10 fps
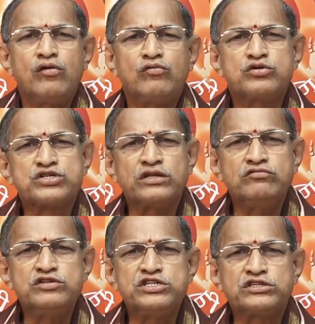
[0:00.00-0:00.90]

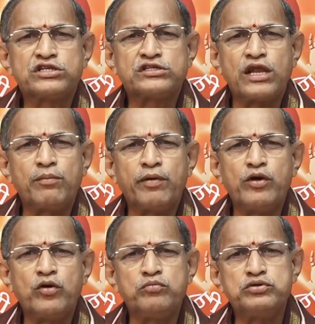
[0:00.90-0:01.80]
వృషద్విచిత్ర
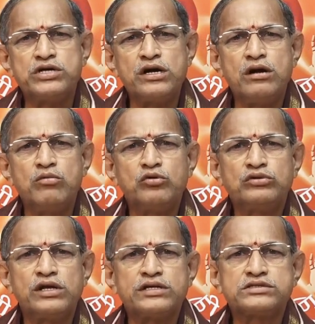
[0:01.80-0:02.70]
తల్పయోర్
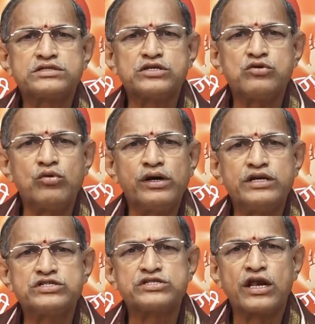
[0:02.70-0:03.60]
భుజంగముక్తిక స్రజో
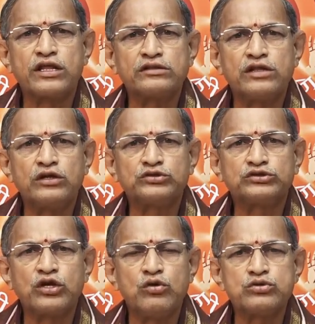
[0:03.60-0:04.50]

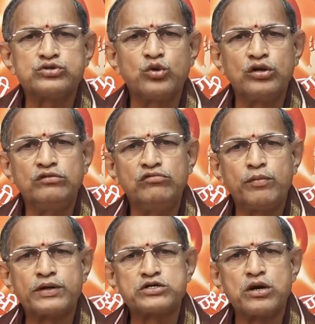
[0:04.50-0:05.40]
గరిష్టరత్నలుష్టయో
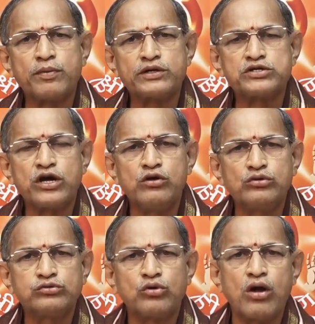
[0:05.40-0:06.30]
సుహృద్విపక్షపక్షయో
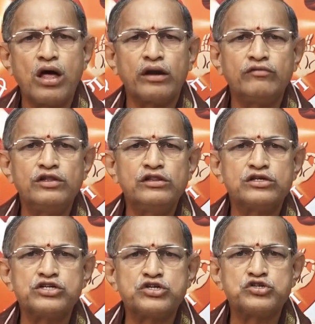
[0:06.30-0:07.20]
తృణారవింద
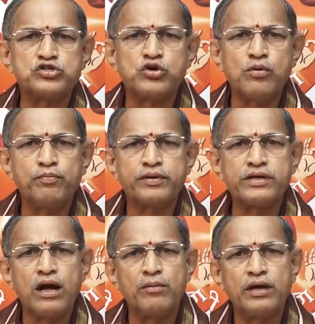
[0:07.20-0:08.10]
చక్షుషో
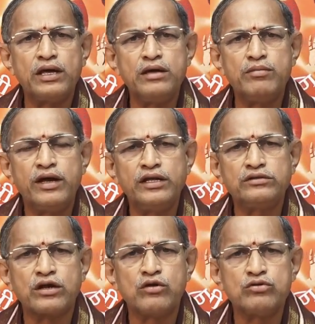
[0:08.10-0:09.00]
ప్రజామహీ
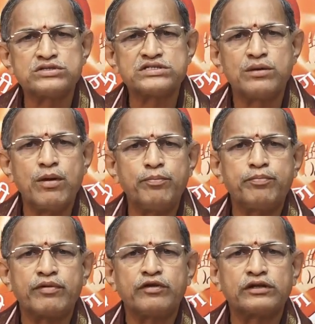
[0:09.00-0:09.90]
మహేంద్రయో
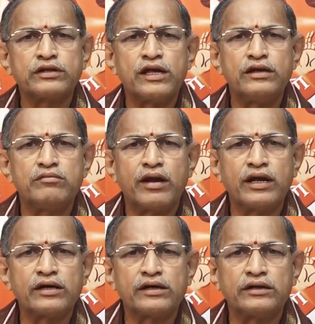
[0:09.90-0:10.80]
సమప్రవర్తయన్
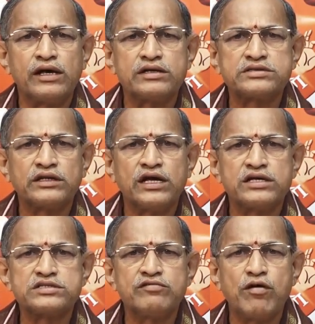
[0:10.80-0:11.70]
మనః కదా
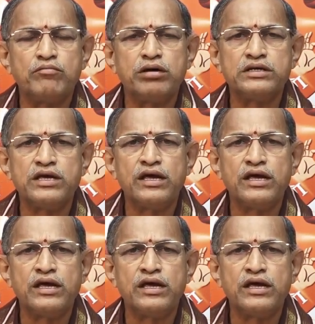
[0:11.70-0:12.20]
సదాశివం భజే